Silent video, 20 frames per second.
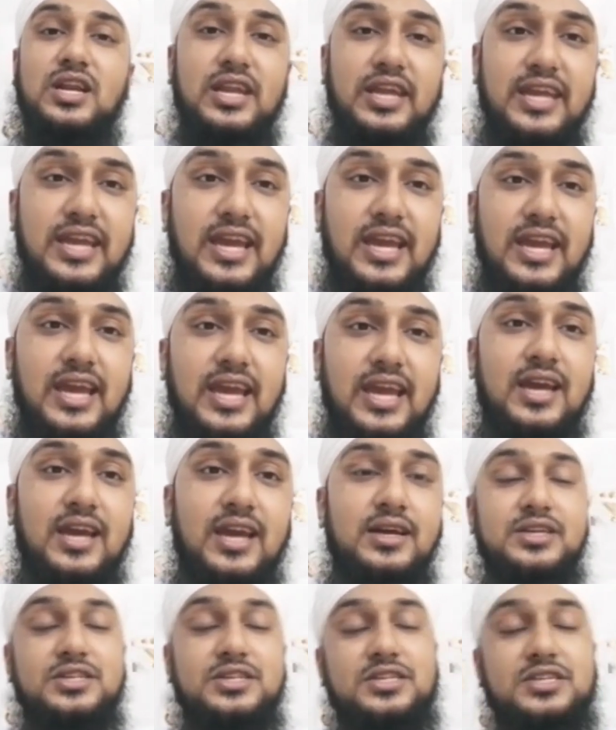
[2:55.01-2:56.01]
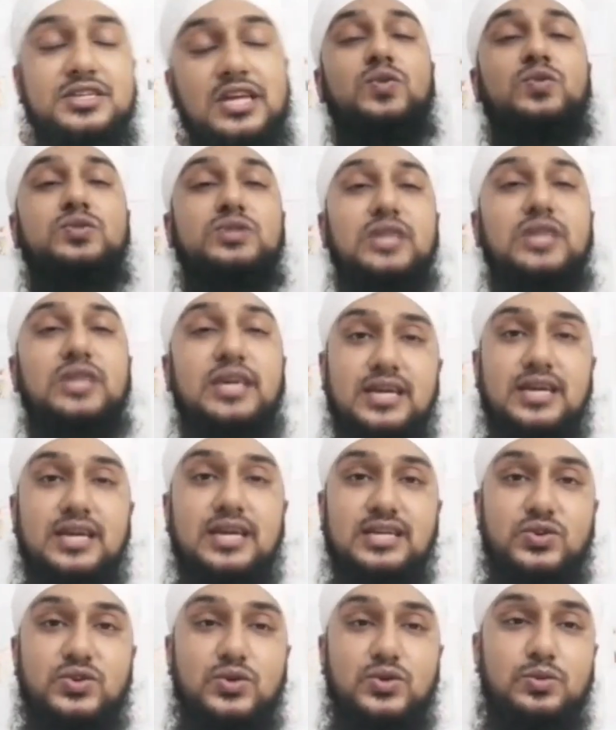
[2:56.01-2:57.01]
নিয়ে সেই অনুযায়ী কাজ
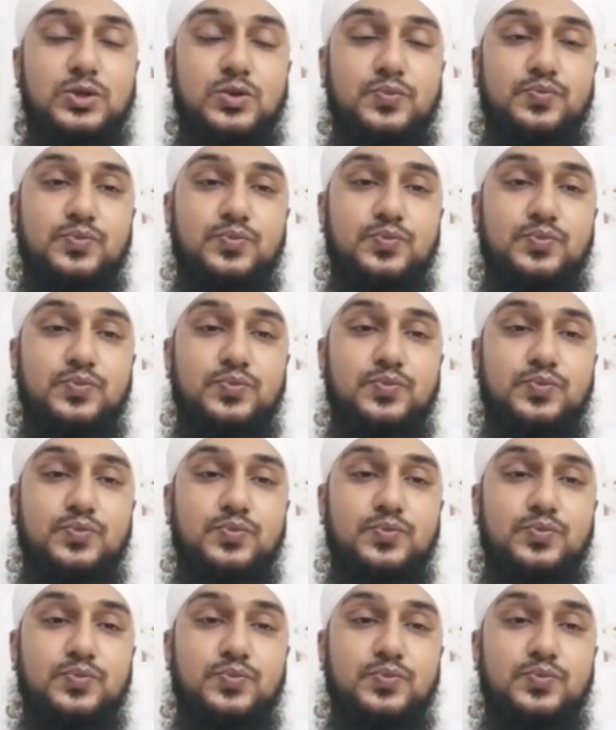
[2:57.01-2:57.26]
করব